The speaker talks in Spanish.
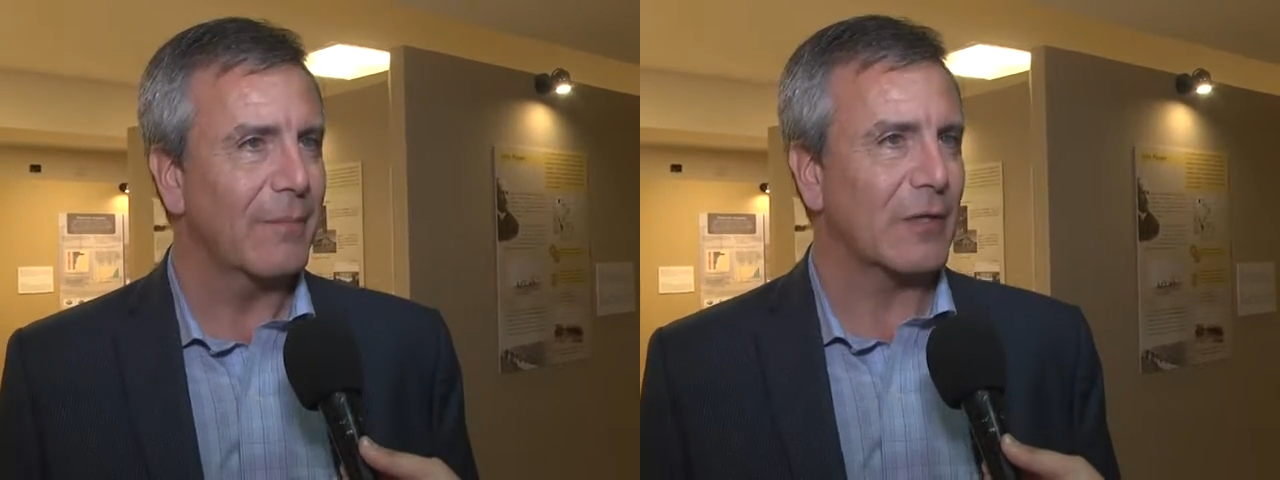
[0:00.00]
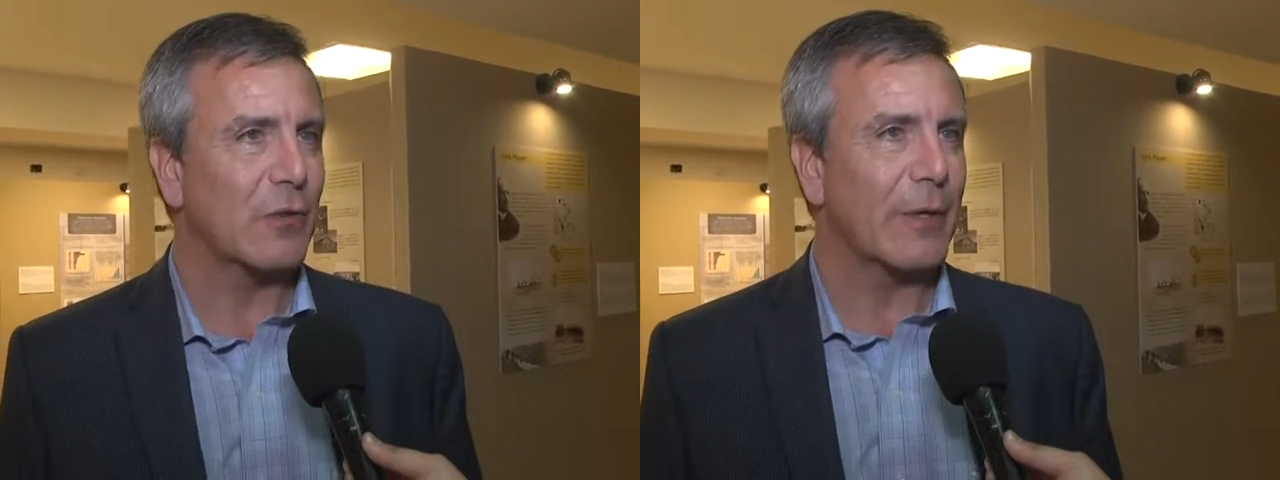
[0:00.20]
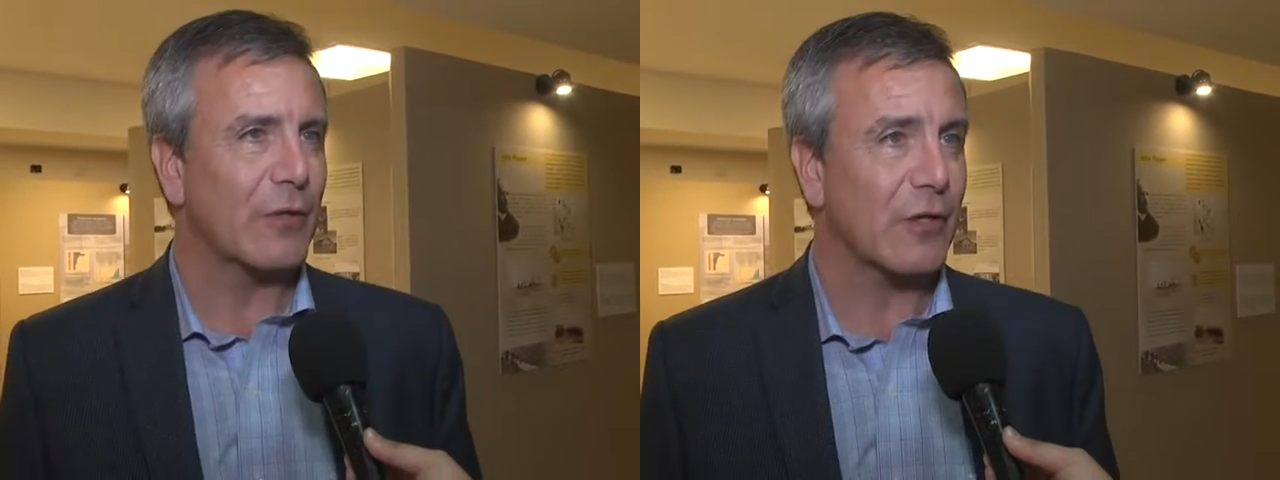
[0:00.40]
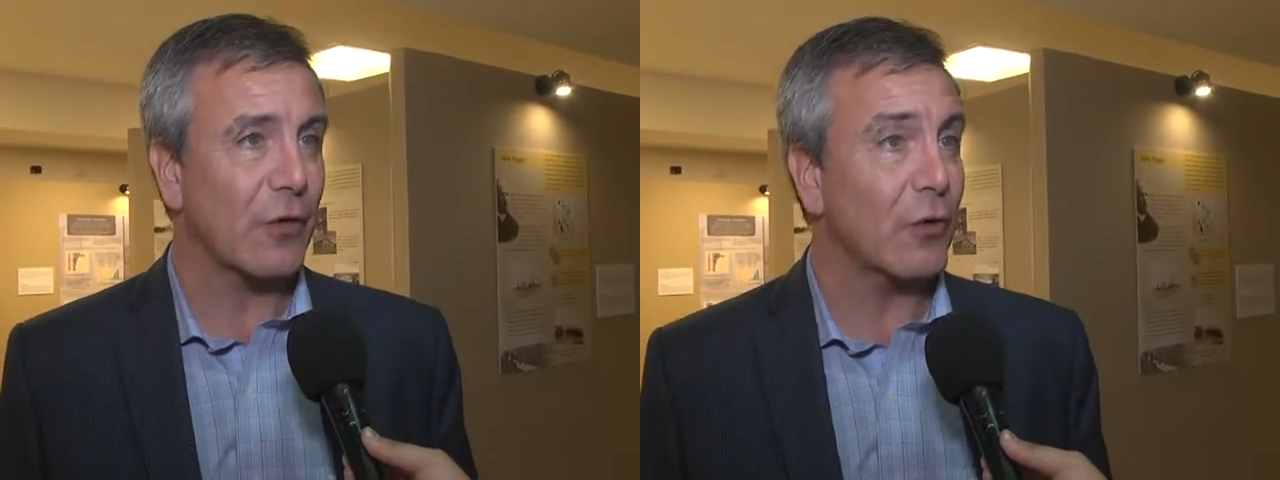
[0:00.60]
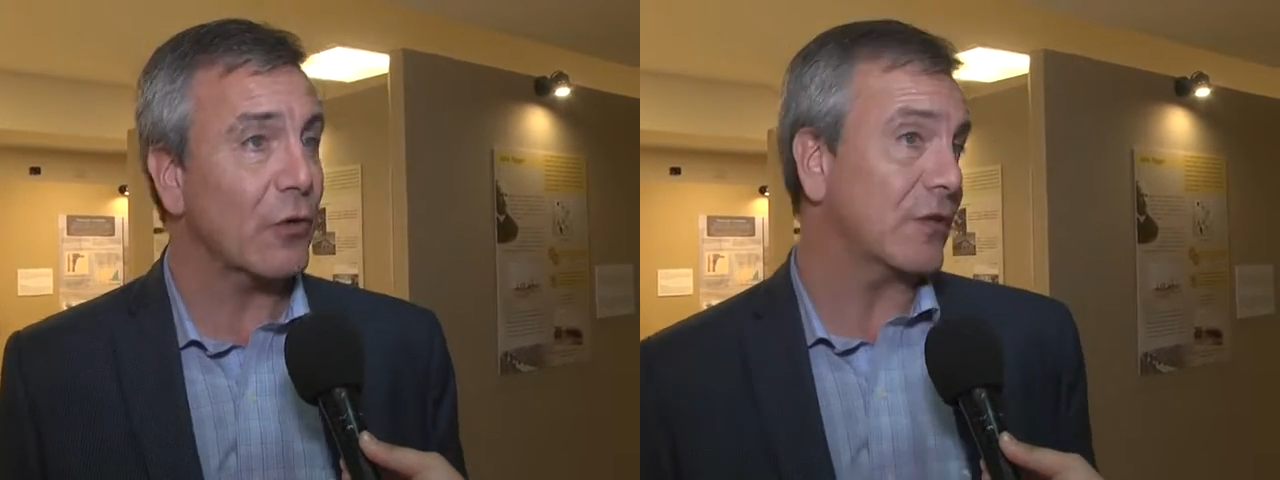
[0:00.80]
más o menos se
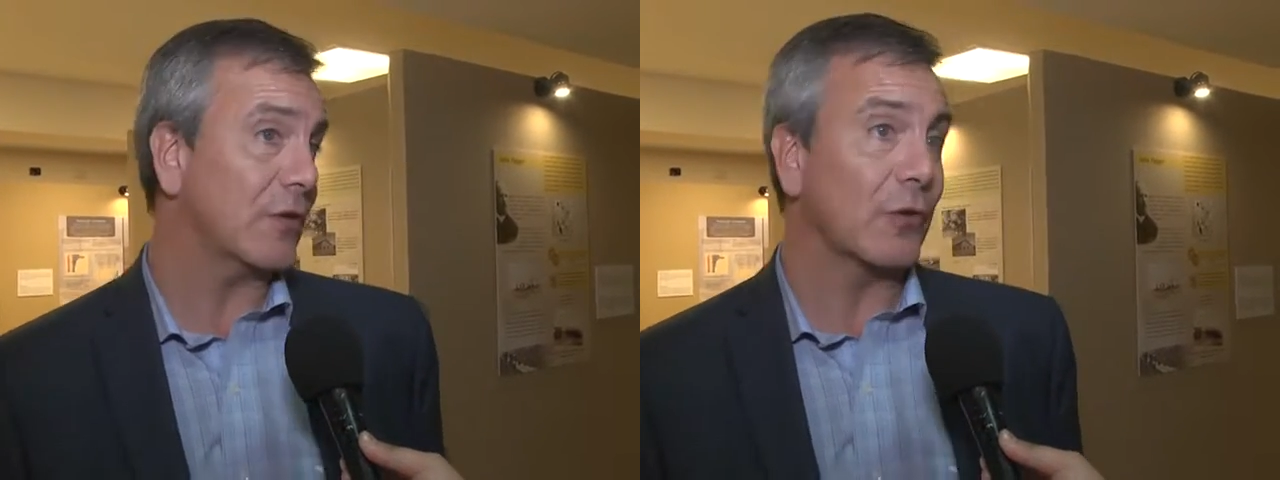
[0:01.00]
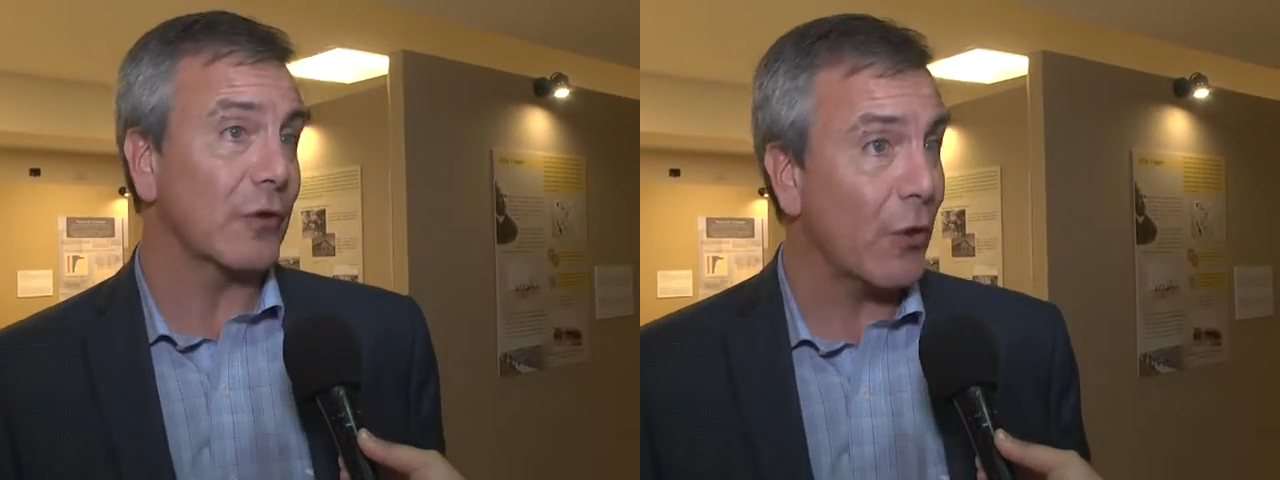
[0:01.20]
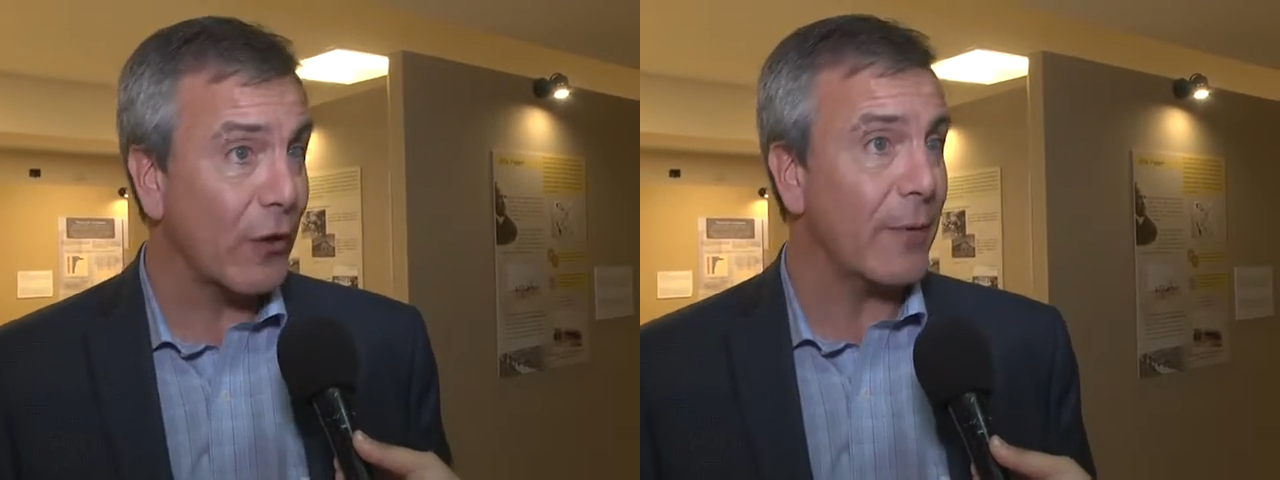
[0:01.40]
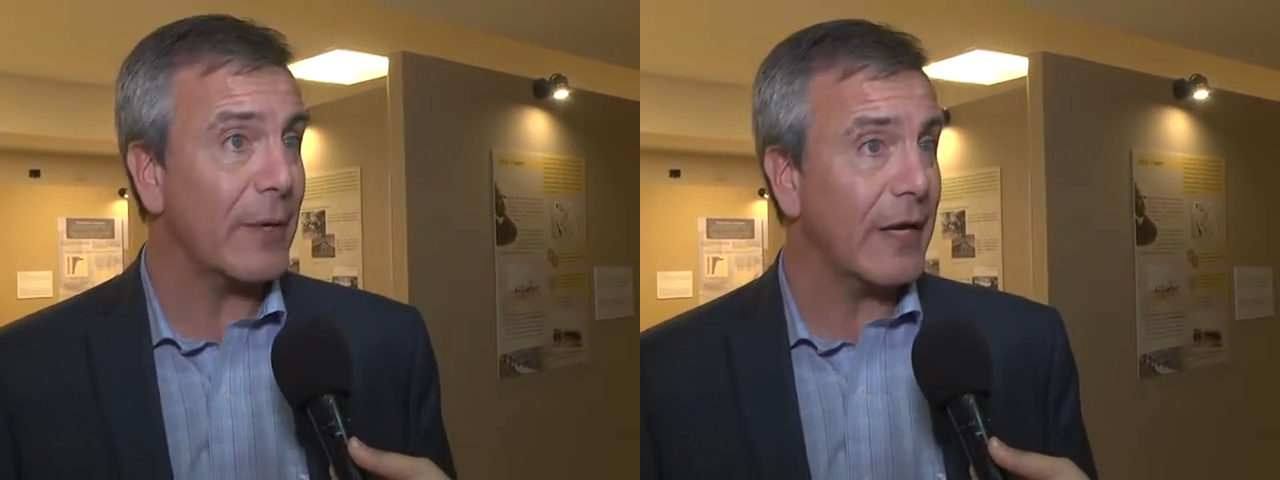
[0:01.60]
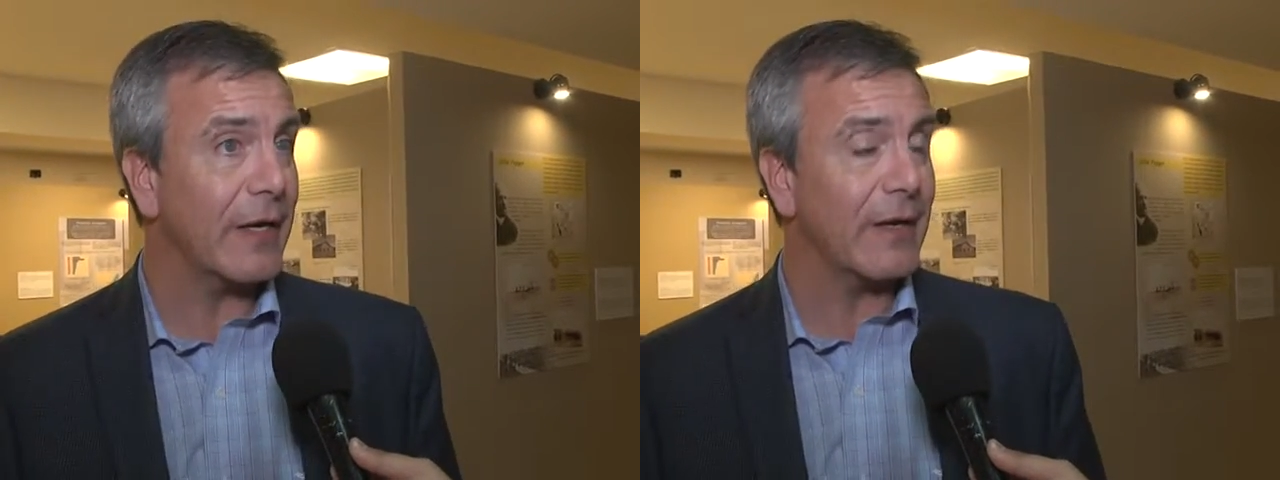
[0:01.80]
conocen, donde los que
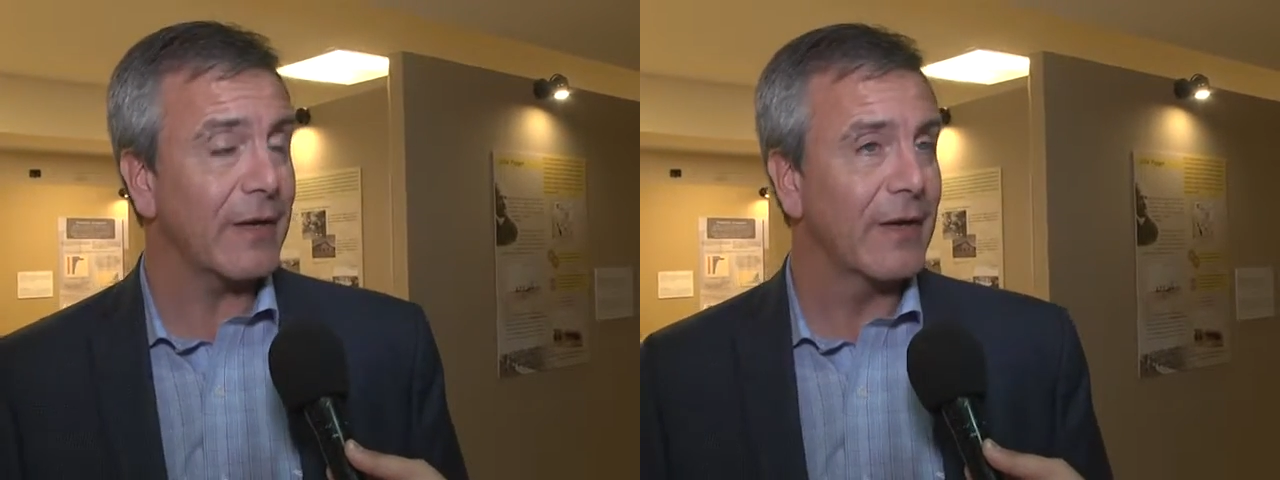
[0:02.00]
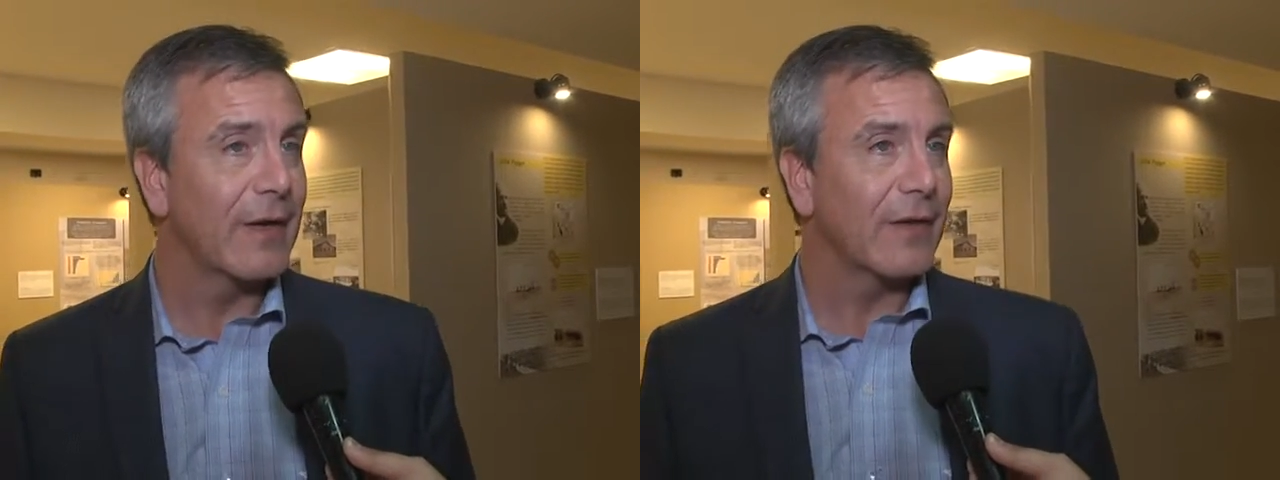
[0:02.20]
vienen